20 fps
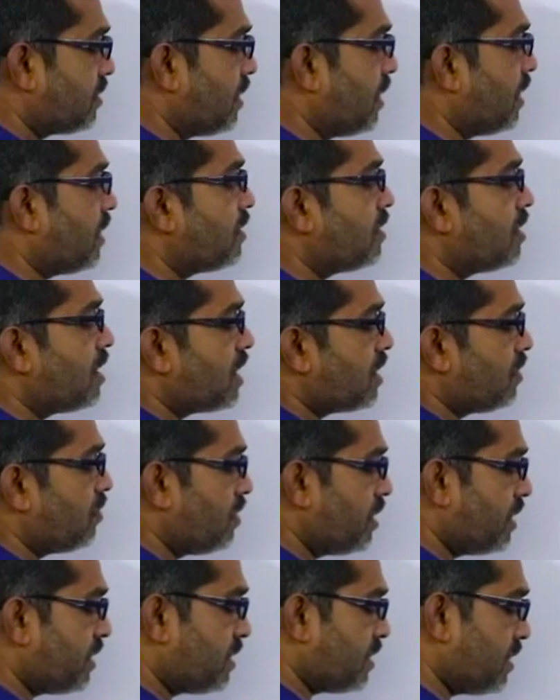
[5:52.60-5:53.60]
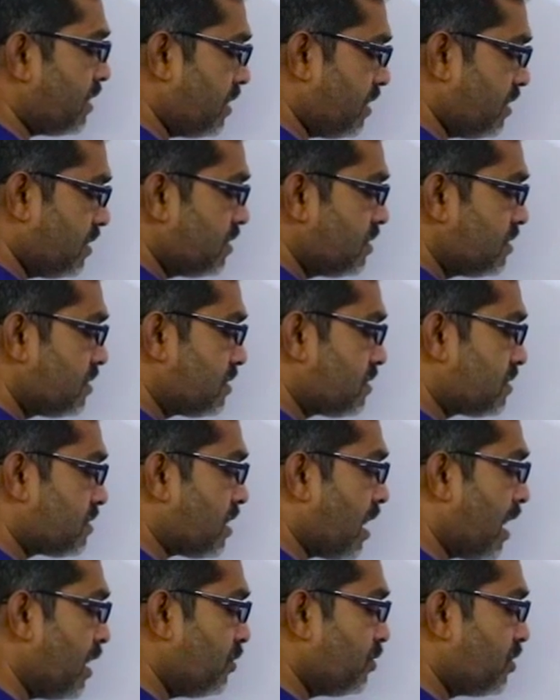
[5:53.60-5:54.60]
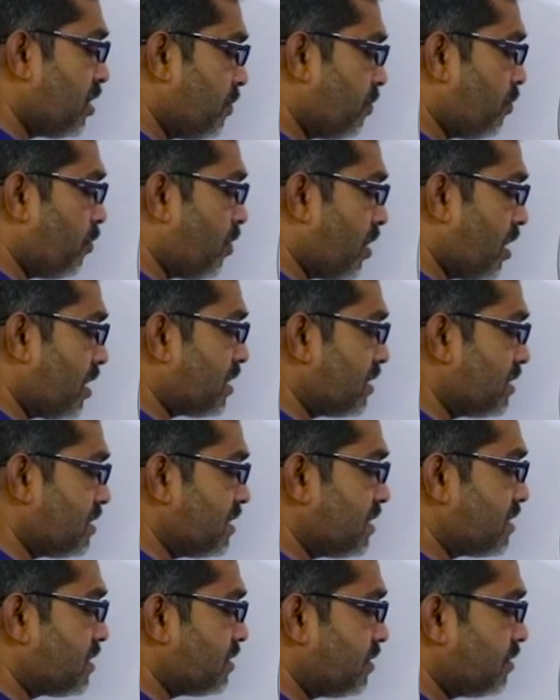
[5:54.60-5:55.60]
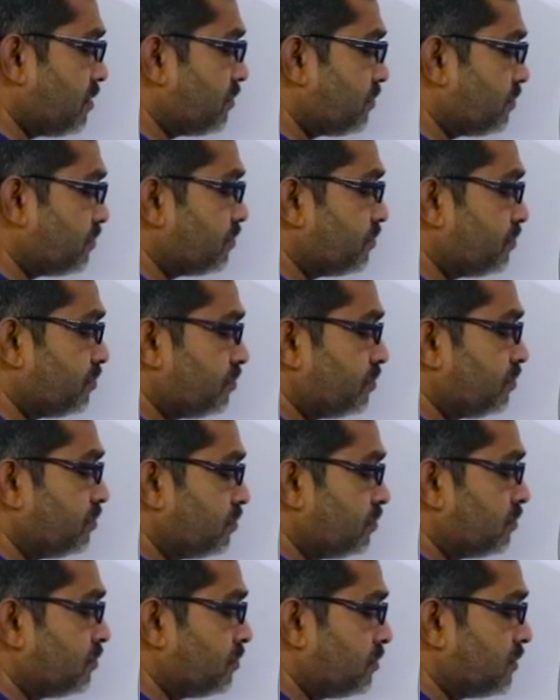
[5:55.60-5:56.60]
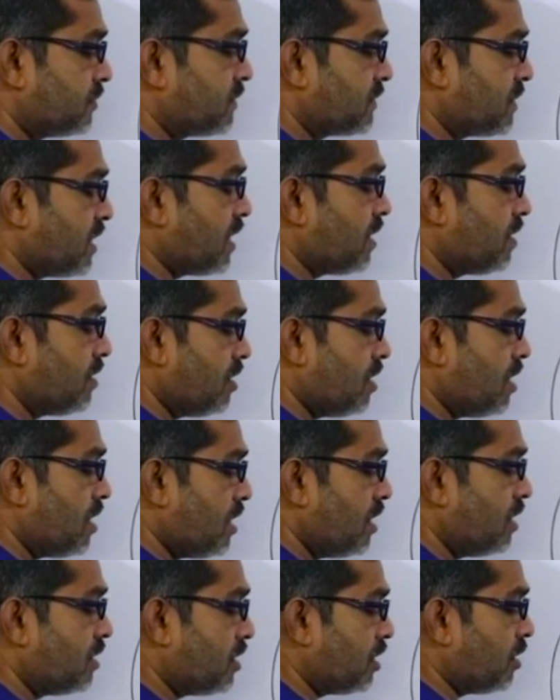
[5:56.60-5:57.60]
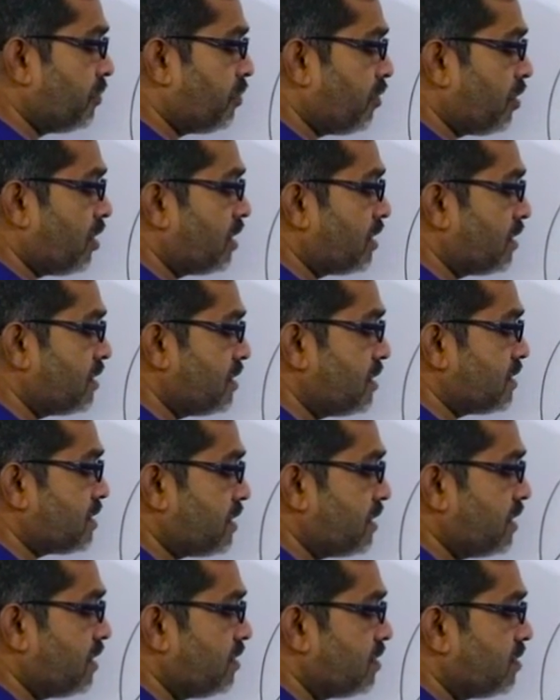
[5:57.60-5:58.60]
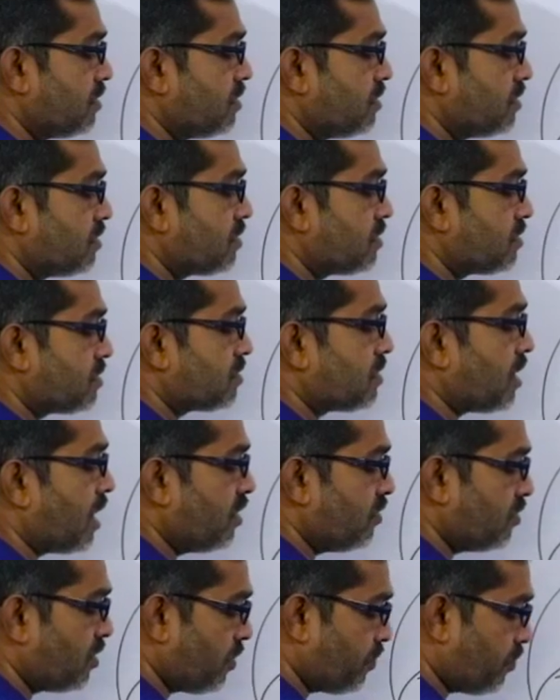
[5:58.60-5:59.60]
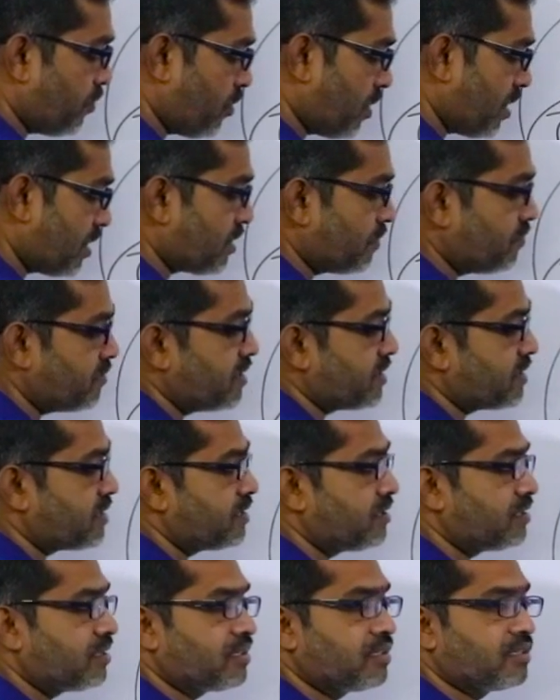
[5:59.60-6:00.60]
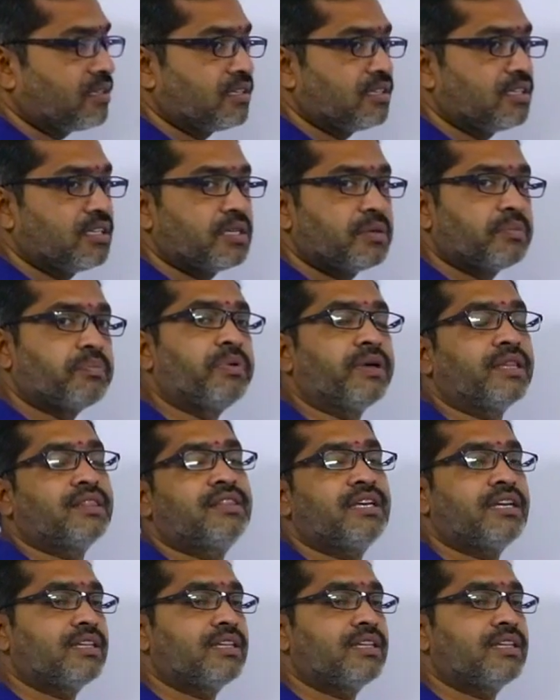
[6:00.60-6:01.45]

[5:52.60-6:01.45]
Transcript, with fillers: తెలంగాణలో అయితే సాయుధ పోరాటం చేసింది తెలంగాణలో పోరాటం చేసింది సాయుధ పోరాటం చేసింది పెద్ద